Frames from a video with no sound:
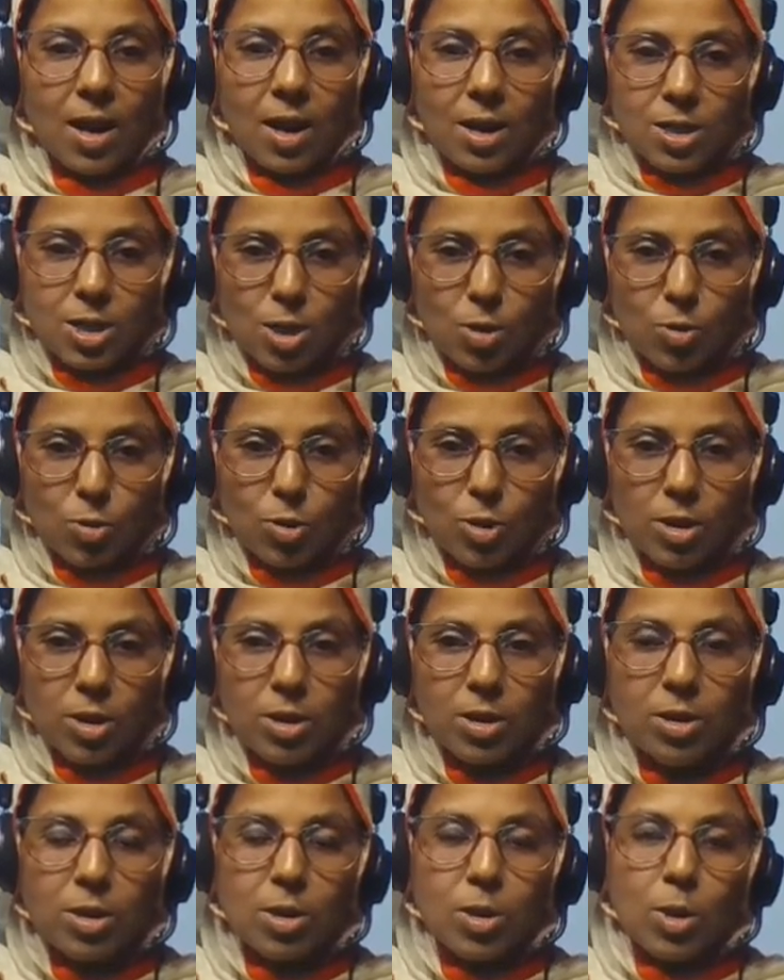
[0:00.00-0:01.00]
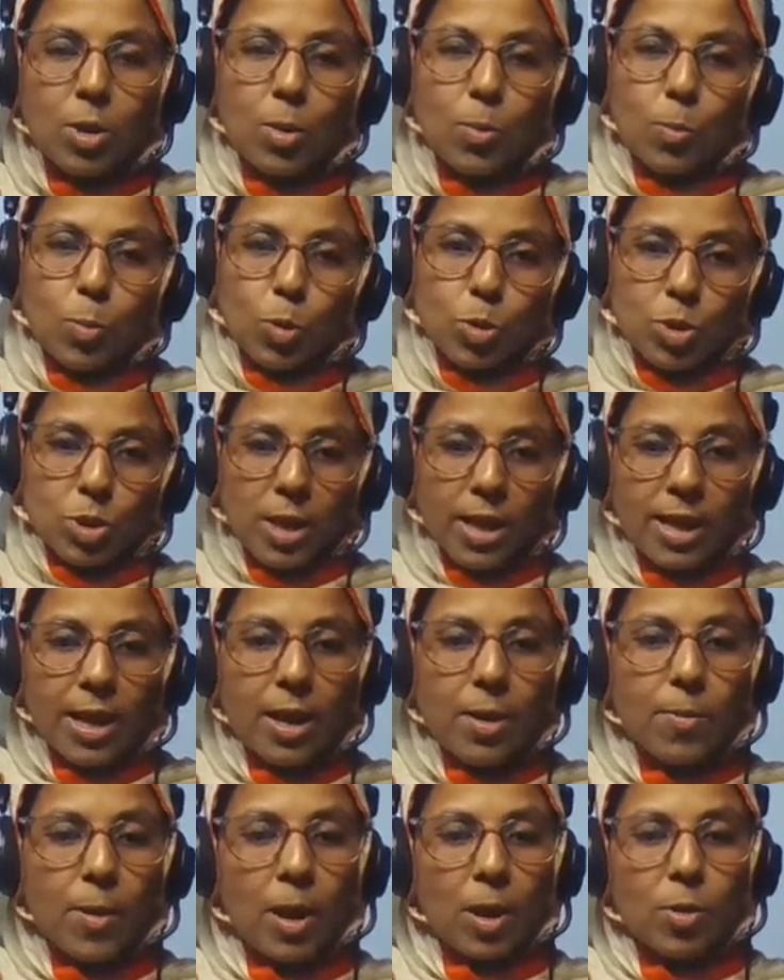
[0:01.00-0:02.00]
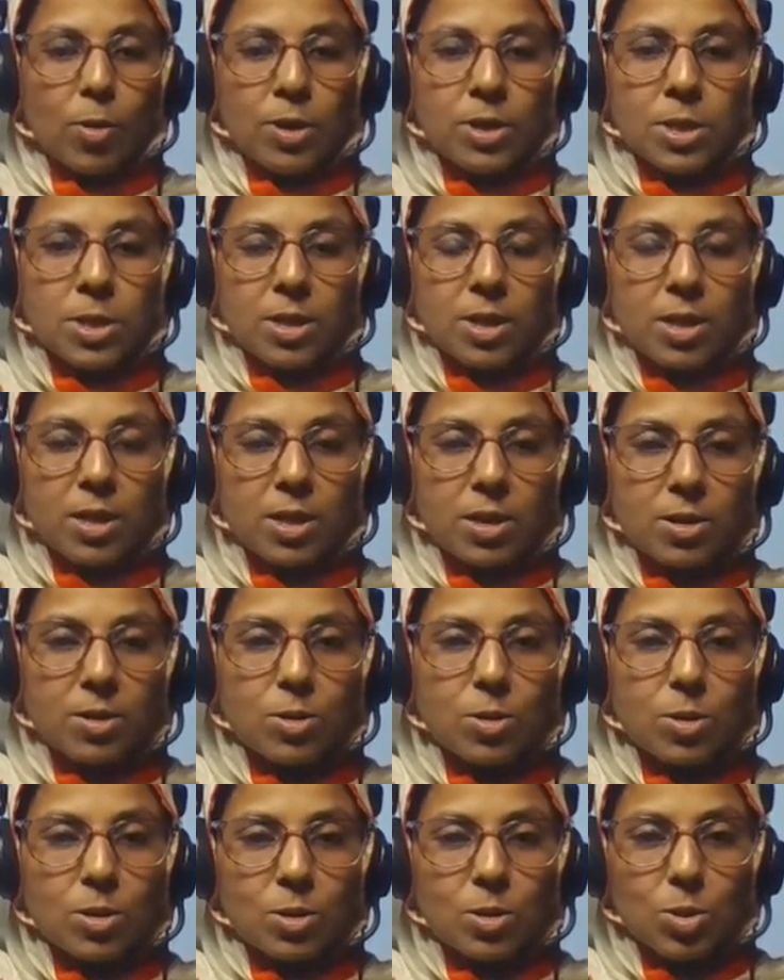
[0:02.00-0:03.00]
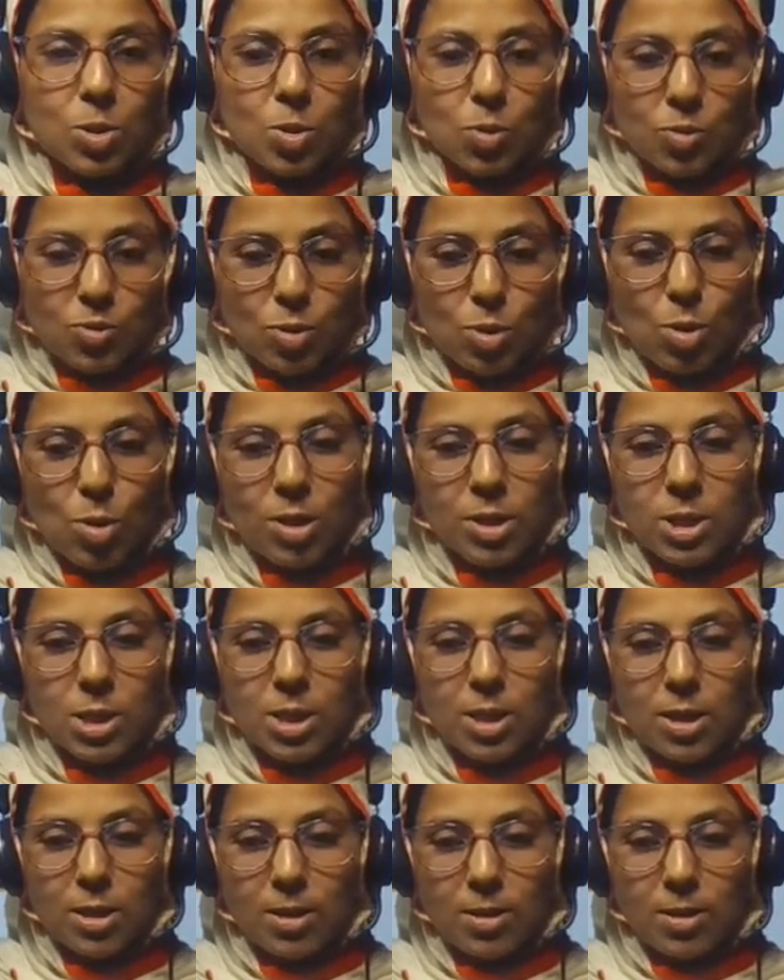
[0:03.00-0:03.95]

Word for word: আশা করি প্রত্যেকেই ভালো আছেন সুস্থ আছেন